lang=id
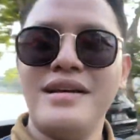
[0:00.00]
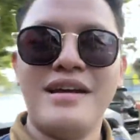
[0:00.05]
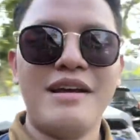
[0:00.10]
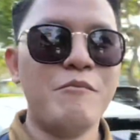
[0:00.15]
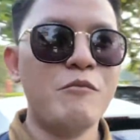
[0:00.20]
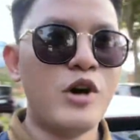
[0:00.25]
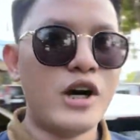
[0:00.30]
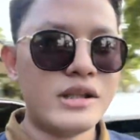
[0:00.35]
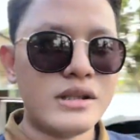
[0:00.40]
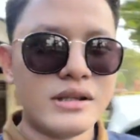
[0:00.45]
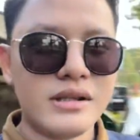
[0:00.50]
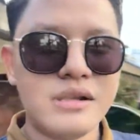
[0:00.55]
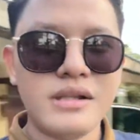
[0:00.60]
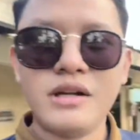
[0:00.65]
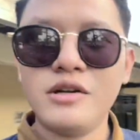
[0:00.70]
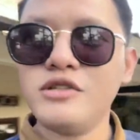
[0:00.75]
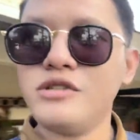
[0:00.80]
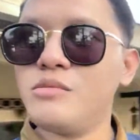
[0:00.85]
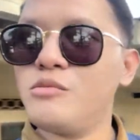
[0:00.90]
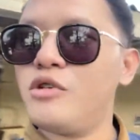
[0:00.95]
buat
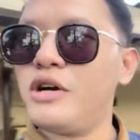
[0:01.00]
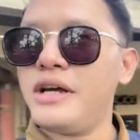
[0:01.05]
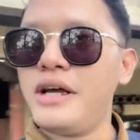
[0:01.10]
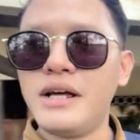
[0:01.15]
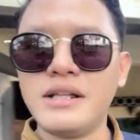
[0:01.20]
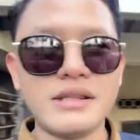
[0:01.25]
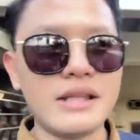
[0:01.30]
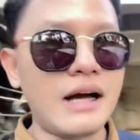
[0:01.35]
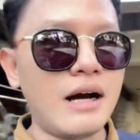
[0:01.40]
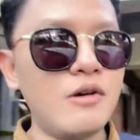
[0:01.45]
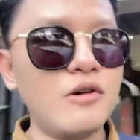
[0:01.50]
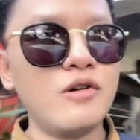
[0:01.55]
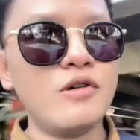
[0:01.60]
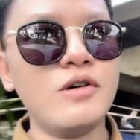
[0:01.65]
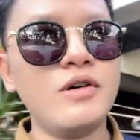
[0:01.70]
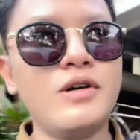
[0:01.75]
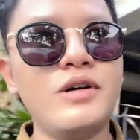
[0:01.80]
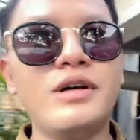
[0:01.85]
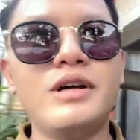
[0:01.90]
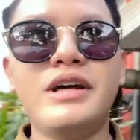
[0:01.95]
lo semua yang tahu
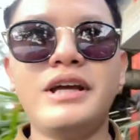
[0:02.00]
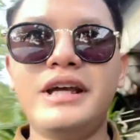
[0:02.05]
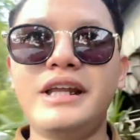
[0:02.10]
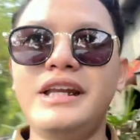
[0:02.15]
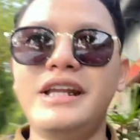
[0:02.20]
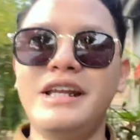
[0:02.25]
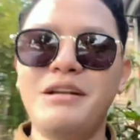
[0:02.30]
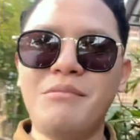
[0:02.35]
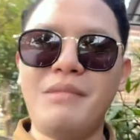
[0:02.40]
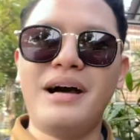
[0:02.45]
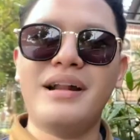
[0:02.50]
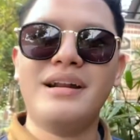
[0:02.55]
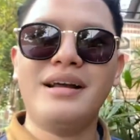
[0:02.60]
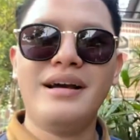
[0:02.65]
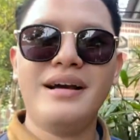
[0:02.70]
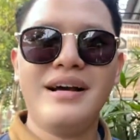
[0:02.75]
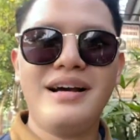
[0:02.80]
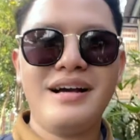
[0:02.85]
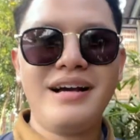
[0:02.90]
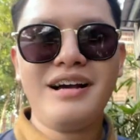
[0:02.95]
ini di
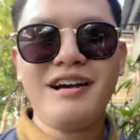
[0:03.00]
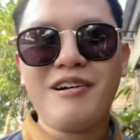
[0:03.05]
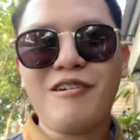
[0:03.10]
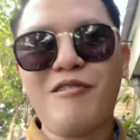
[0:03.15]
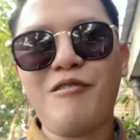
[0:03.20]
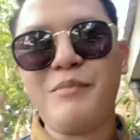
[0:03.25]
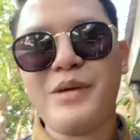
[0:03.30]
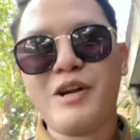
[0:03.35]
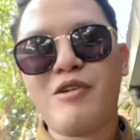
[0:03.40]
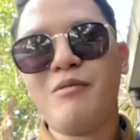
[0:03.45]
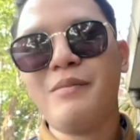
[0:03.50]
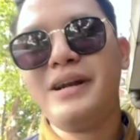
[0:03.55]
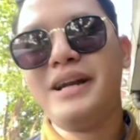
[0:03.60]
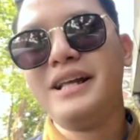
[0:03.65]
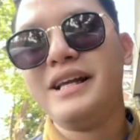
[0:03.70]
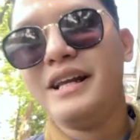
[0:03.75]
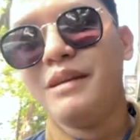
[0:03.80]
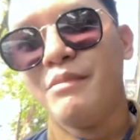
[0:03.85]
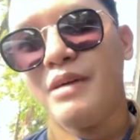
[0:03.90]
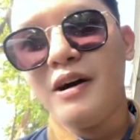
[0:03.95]
mana komen-komen aja
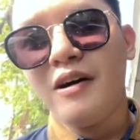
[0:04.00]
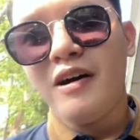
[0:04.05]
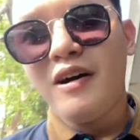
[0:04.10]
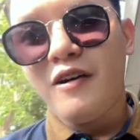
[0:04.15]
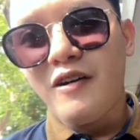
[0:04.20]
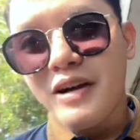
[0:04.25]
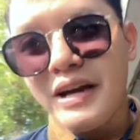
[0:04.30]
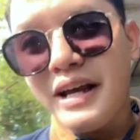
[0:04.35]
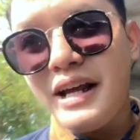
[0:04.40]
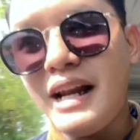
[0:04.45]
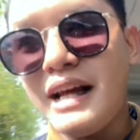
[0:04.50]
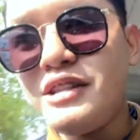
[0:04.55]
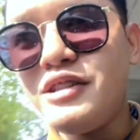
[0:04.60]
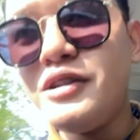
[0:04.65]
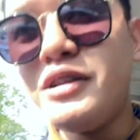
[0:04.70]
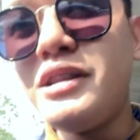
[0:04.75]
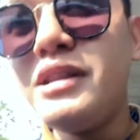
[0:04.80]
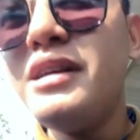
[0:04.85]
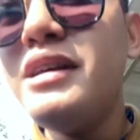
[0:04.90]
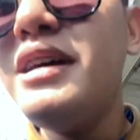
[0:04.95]
di bawah oke
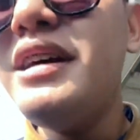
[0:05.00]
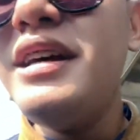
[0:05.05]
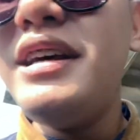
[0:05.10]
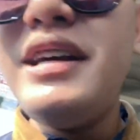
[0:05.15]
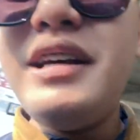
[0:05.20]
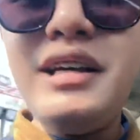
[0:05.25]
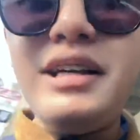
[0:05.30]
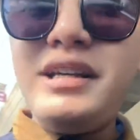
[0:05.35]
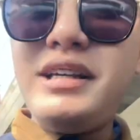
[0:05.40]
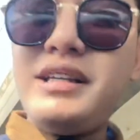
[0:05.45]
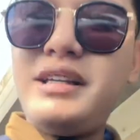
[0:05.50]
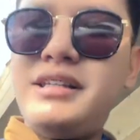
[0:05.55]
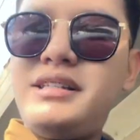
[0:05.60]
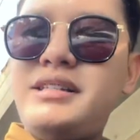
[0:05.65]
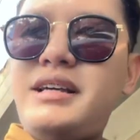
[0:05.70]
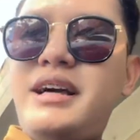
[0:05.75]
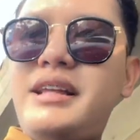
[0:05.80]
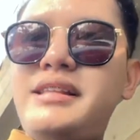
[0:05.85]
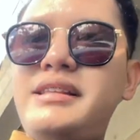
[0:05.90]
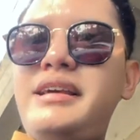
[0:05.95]
lanjut
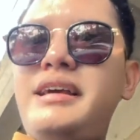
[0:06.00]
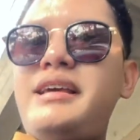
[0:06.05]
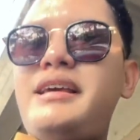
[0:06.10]
saatnya